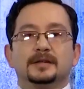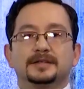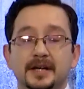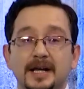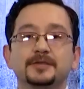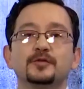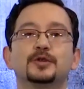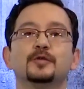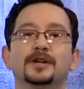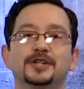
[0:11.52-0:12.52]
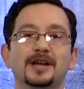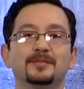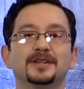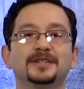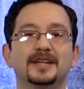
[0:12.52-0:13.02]
Здравствуйте,
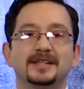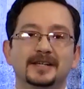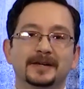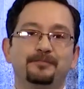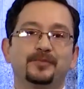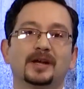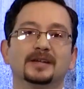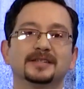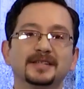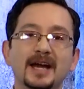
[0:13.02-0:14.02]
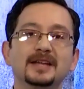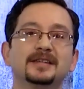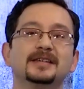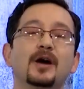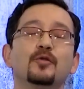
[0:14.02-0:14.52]
уважаемые зрители!
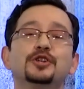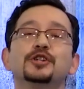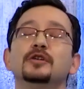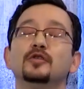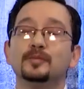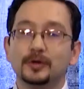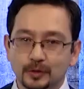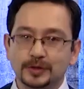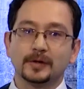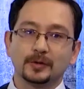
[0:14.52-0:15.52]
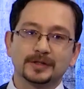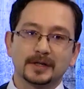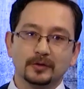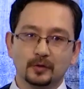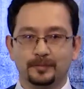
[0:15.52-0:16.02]
Знаете, я очень люблю свою
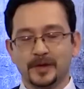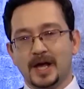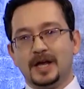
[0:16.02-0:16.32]
страну.